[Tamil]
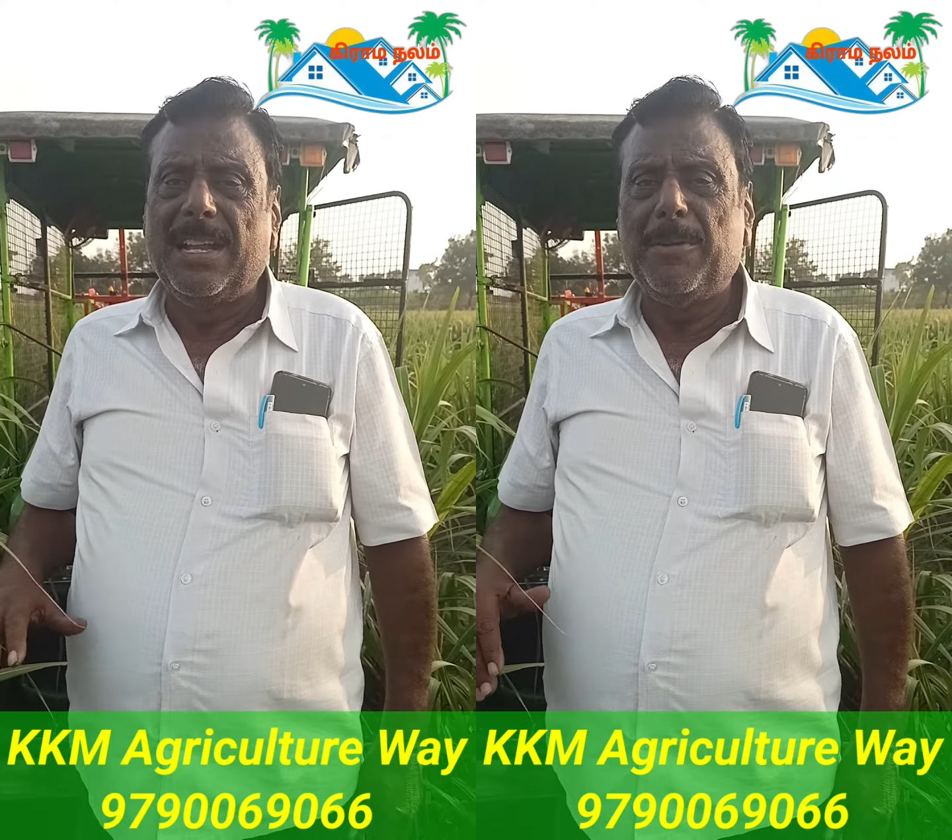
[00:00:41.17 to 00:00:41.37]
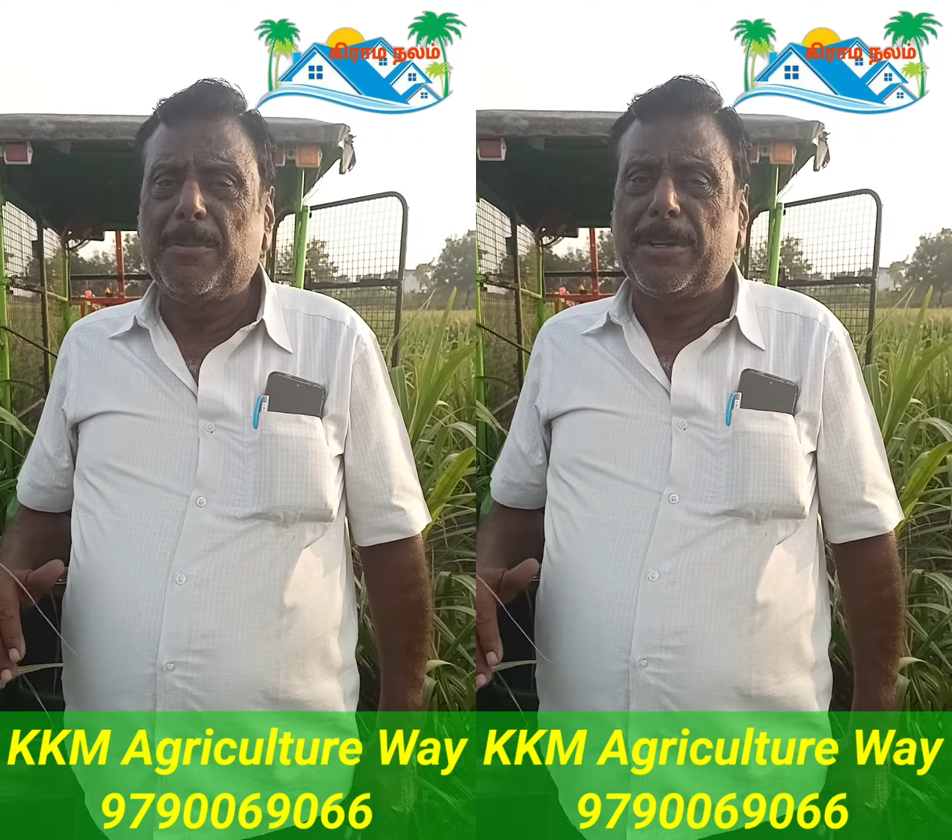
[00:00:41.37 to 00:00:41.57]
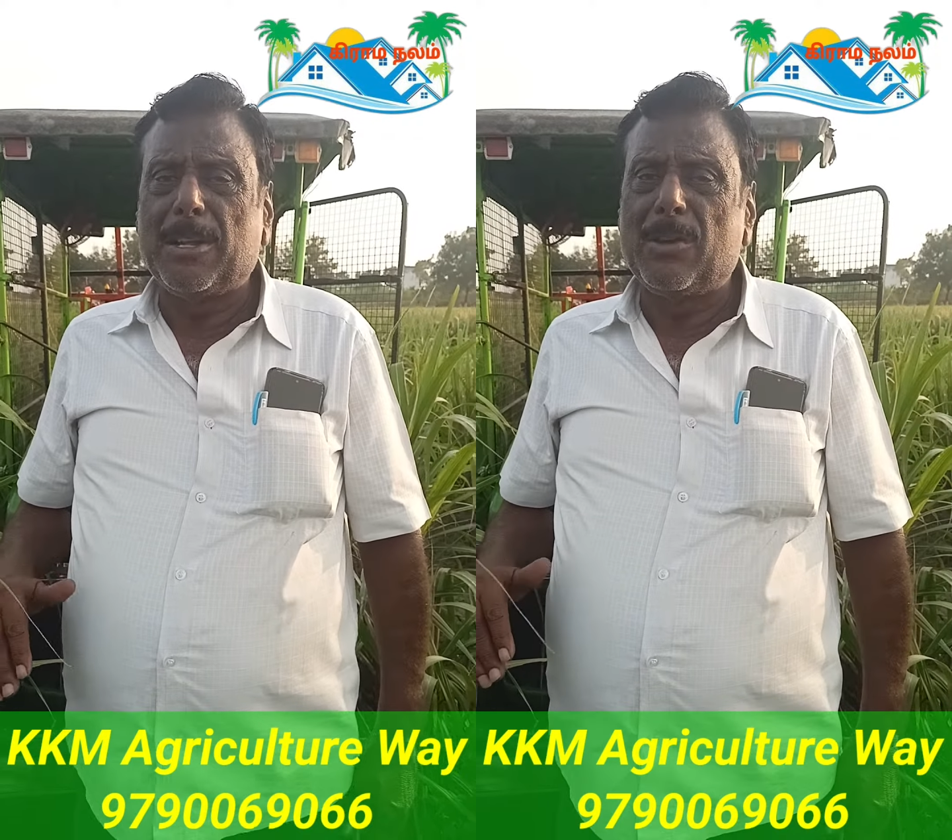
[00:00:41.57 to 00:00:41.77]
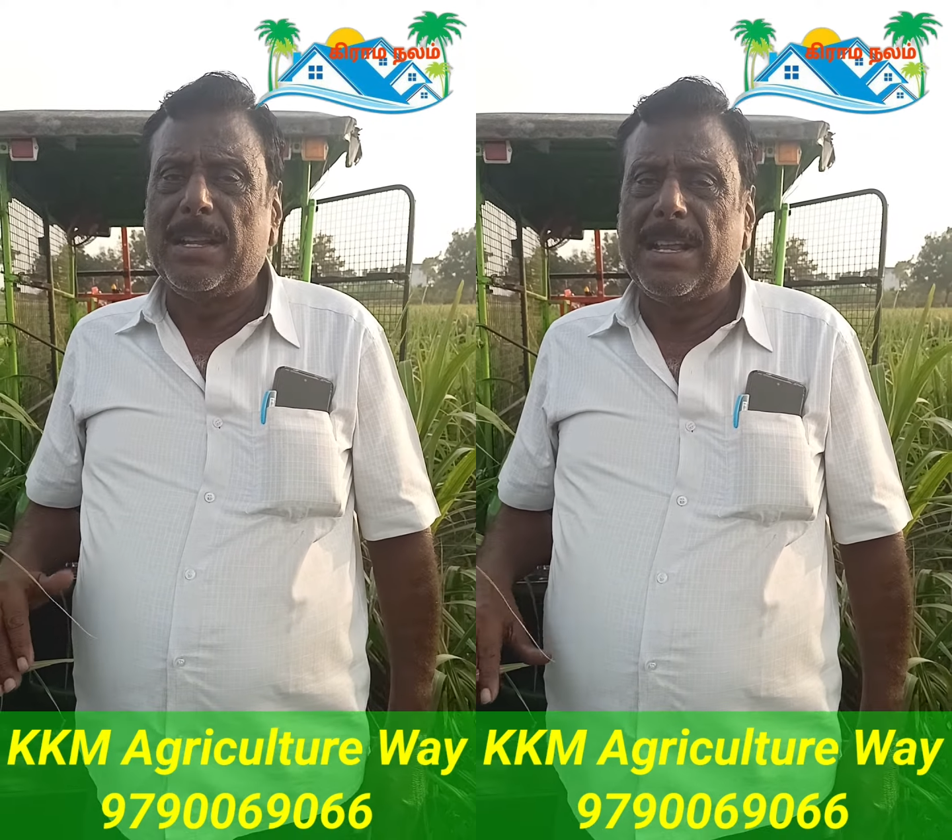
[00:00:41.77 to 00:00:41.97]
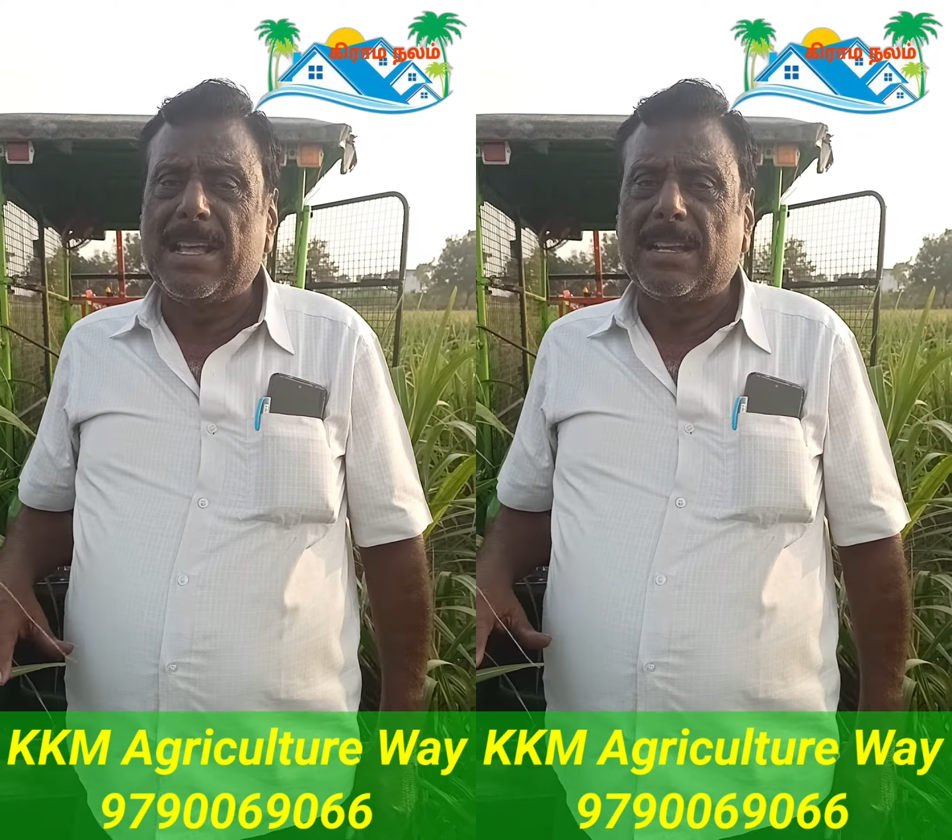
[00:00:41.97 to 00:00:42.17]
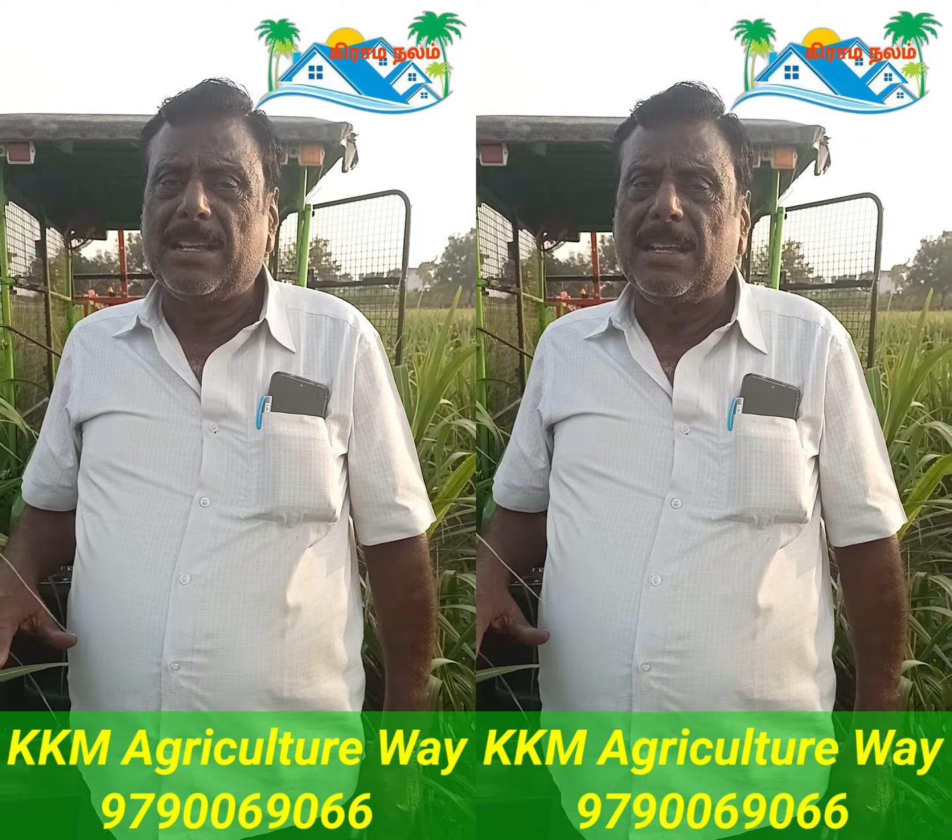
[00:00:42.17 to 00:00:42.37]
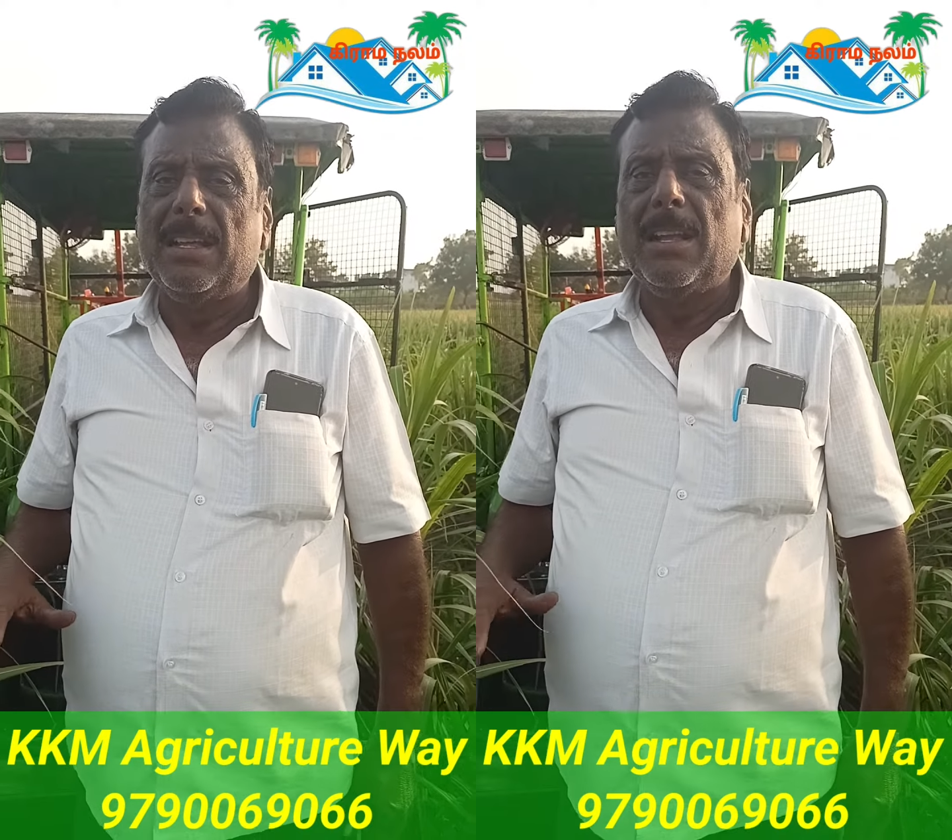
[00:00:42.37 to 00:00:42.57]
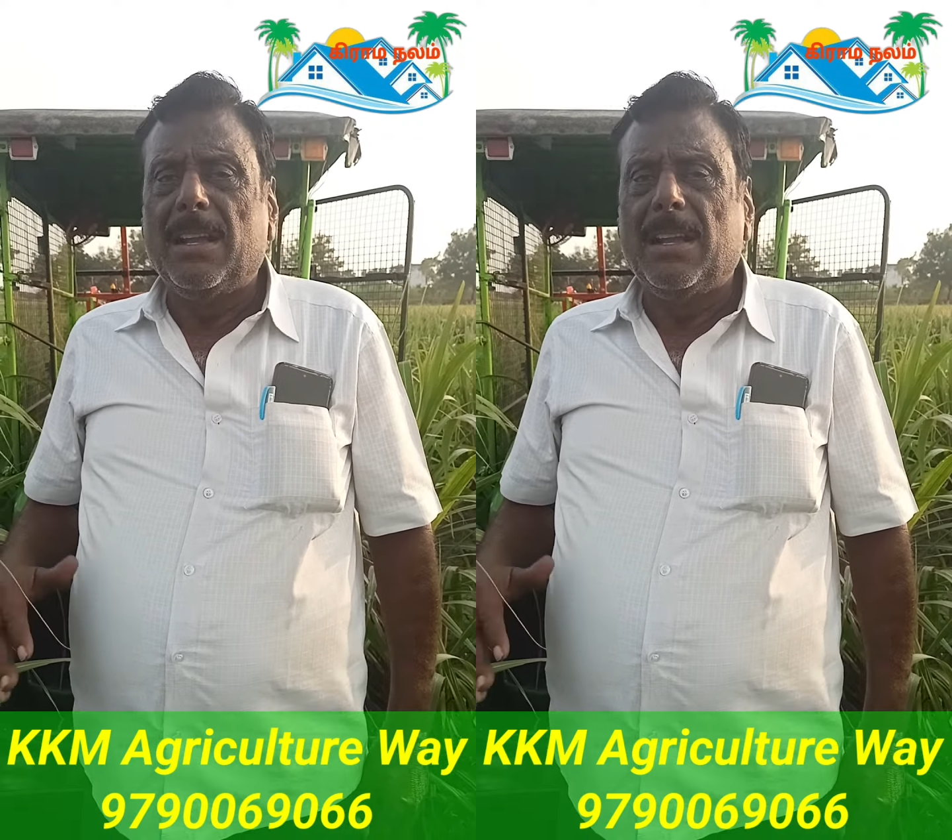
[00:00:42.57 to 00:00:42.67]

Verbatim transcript: லேபர் பற்றாக்குறை நிறையா இருக்குது